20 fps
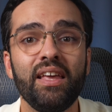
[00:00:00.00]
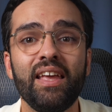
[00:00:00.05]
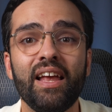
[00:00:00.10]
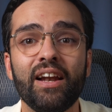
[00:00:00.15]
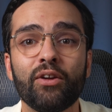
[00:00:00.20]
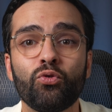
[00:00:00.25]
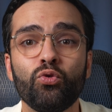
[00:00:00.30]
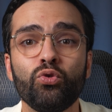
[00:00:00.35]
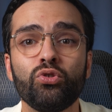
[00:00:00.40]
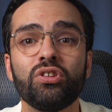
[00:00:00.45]
et
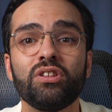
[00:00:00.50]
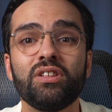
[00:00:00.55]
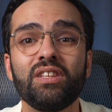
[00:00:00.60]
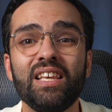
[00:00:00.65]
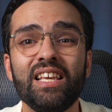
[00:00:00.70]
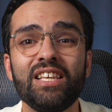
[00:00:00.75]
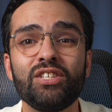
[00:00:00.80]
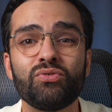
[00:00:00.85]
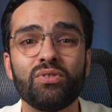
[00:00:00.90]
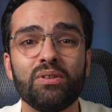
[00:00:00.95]
elle coûte
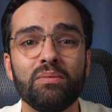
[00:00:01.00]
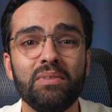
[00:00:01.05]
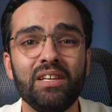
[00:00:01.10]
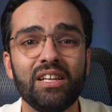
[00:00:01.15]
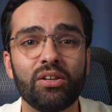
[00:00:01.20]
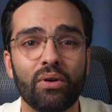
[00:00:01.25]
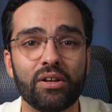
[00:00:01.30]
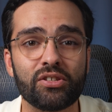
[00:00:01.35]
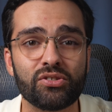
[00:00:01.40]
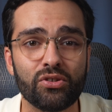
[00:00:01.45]

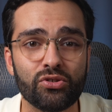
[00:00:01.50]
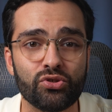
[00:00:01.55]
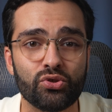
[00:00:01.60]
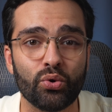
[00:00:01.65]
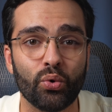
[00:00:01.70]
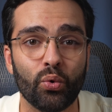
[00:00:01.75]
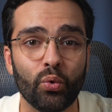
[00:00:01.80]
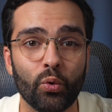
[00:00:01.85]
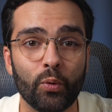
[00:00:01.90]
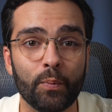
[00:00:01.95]
18 300
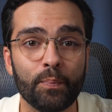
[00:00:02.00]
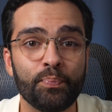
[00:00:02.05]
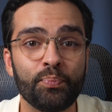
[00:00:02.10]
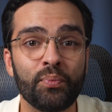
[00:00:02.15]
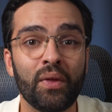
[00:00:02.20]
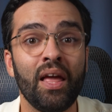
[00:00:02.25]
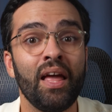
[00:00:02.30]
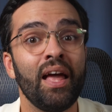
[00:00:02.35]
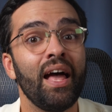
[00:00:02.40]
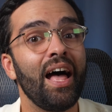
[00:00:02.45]
euros.
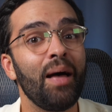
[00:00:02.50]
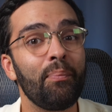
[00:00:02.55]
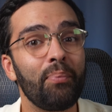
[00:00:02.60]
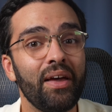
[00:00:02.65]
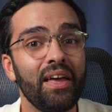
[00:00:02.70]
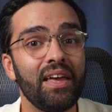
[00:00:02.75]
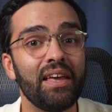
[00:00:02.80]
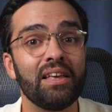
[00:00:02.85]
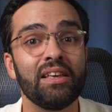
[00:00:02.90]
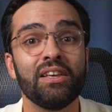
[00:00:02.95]

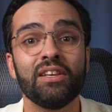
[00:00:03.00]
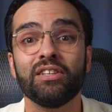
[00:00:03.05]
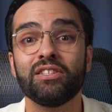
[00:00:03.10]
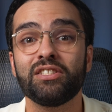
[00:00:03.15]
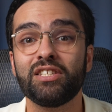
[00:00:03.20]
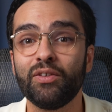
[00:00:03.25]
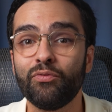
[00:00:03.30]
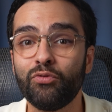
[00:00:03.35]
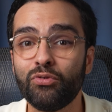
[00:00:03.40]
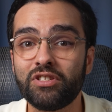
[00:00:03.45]
Après,
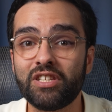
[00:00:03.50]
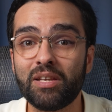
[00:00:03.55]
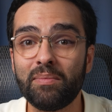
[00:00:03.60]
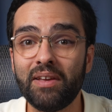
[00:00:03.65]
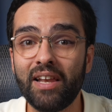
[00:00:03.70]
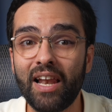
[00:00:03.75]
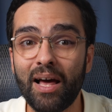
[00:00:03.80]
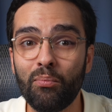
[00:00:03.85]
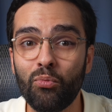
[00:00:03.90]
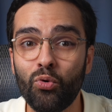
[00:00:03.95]
si vous
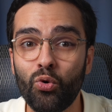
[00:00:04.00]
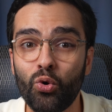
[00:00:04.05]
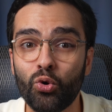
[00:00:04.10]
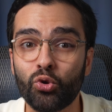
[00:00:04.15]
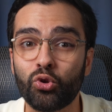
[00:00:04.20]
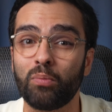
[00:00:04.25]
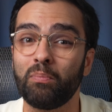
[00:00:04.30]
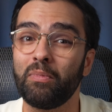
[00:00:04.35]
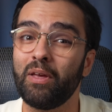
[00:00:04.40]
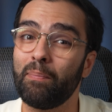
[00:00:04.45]
aimez la
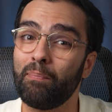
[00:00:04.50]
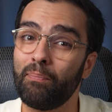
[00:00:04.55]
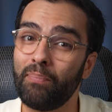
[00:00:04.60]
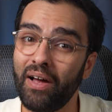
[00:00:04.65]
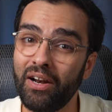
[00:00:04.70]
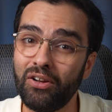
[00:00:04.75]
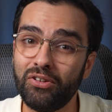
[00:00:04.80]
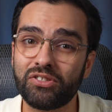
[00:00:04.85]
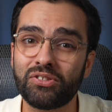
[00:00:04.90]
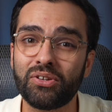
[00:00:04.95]
montre mais
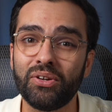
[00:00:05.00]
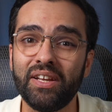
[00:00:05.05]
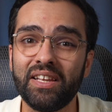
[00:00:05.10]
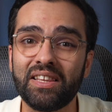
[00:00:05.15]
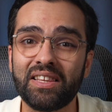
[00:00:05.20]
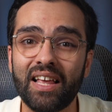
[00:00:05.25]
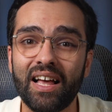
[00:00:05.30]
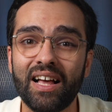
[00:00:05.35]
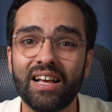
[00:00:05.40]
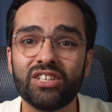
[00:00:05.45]
pas le
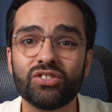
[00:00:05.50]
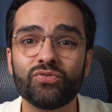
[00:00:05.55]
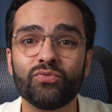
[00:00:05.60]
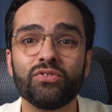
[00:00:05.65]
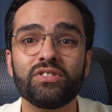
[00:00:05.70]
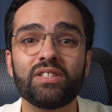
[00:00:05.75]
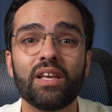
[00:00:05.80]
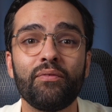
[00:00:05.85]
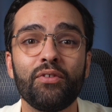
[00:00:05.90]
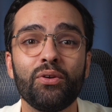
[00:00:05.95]
squelettage,
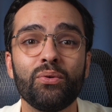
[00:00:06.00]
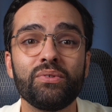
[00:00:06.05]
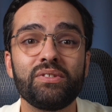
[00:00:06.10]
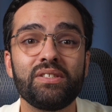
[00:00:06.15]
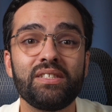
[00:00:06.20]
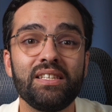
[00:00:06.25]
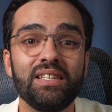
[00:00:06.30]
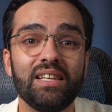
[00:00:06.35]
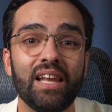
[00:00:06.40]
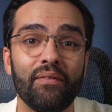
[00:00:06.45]
vous avez
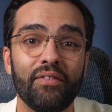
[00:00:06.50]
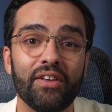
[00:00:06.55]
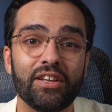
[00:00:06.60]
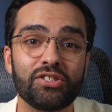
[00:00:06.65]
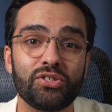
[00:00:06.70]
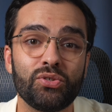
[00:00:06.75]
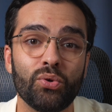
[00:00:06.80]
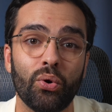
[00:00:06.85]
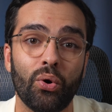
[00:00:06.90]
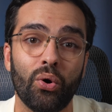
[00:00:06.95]
aussi la
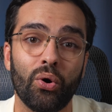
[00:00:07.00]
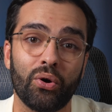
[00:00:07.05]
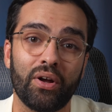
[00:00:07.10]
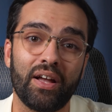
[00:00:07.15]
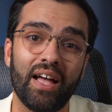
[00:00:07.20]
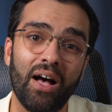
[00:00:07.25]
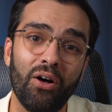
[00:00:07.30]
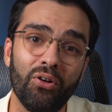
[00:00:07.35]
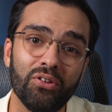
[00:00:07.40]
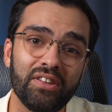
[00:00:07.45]
version en
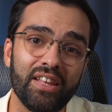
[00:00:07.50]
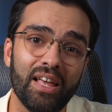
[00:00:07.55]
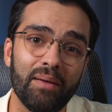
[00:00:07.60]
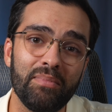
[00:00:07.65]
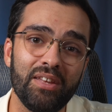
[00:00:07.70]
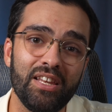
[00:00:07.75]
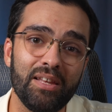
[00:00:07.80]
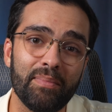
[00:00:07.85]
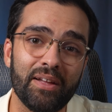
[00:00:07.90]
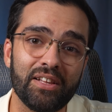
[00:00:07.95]
41
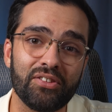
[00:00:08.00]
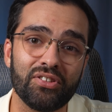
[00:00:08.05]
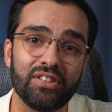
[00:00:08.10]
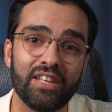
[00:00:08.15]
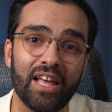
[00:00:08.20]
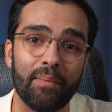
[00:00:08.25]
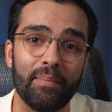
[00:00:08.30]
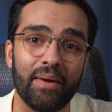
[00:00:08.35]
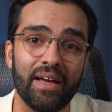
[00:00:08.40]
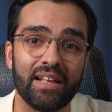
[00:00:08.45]
mm de
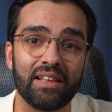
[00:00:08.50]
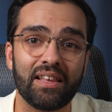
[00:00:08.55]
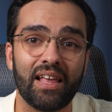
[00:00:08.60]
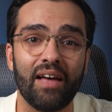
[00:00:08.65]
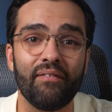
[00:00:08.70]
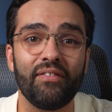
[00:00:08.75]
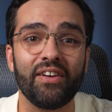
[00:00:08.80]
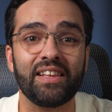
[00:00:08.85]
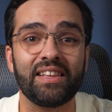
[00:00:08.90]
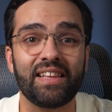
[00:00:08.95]
diamètre
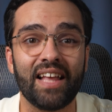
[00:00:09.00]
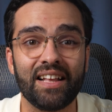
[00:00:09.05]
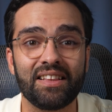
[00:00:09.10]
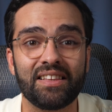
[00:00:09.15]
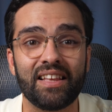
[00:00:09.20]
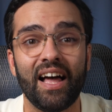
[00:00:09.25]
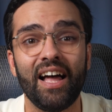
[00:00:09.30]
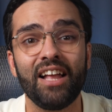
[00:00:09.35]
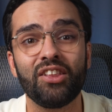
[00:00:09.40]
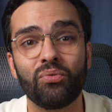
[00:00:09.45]
avec
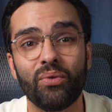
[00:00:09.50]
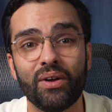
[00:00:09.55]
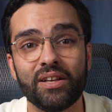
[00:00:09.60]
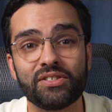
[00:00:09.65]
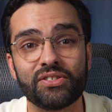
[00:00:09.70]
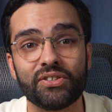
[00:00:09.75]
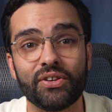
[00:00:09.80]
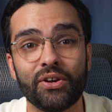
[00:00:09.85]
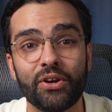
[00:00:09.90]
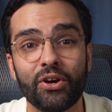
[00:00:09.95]
date à
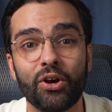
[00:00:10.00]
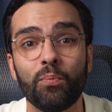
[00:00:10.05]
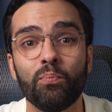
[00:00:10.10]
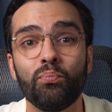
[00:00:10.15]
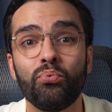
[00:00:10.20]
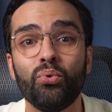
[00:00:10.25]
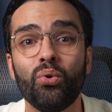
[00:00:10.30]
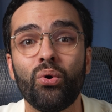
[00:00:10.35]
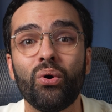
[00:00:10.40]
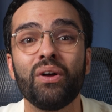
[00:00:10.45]
3 heures
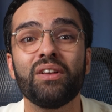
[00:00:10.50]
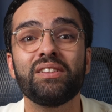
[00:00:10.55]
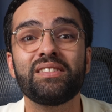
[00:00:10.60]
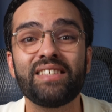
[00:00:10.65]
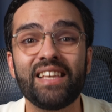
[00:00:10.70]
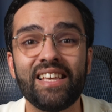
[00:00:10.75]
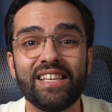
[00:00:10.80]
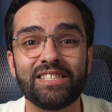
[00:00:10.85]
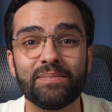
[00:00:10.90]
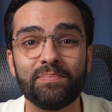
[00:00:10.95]
pour
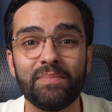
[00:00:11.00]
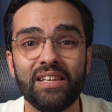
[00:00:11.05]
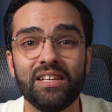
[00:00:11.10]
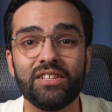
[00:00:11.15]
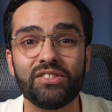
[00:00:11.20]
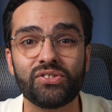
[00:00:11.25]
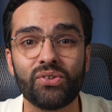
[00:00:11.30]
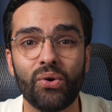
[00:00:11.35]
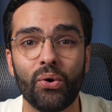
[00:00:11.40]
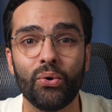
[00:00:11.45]
16
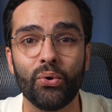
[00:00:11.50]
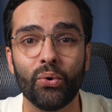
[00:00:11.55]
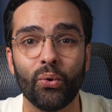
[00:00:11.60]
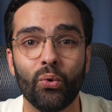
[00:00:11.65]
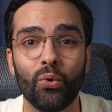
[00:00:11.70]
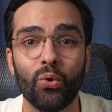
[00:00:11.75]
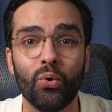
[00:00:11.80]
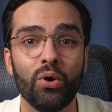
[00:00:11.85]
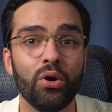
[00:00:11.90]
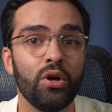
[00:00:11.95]
100
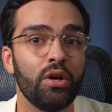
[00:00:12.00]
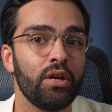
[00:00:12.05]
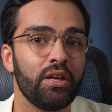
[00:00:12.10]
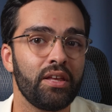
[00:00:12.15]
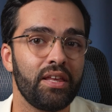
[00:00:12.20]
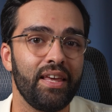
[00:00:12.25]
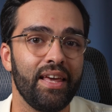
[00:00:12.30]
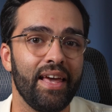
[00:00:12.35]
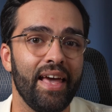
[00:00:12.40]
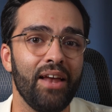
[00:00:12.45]
euros
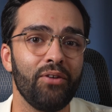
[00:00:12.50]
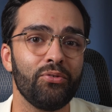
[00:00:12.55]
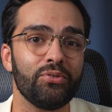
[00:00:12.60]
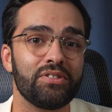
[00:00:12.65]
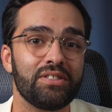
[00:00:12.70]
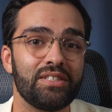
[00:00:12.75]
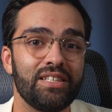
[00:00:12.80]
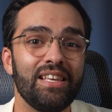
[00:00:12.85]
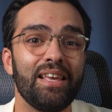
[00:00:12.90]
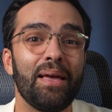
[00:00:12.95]
qui est elle
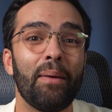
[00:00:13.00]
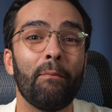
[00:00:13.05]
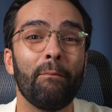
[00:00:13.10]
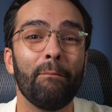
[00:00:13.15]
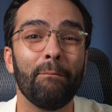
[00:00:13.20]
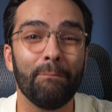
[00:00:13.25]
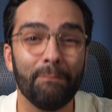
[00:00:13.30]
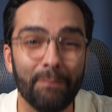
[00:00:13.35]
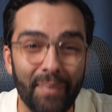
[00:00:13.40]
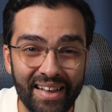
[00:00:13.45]
aussi
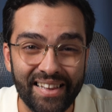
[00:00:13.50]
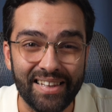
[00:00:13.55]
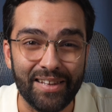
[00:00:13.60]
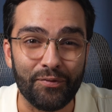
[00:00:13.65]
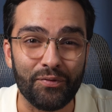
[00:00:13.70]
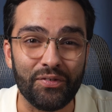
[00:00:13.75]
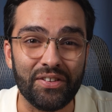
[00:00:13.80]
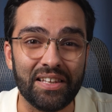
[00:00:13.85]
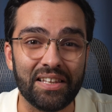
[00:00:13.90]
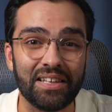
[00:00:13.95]

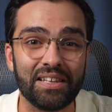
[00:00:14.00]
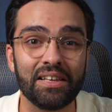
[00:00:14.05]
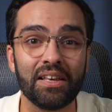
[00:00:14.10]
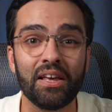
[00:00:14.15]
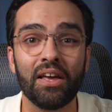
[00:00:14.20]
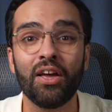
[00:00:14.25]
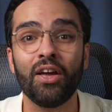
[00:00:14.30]
magnifique.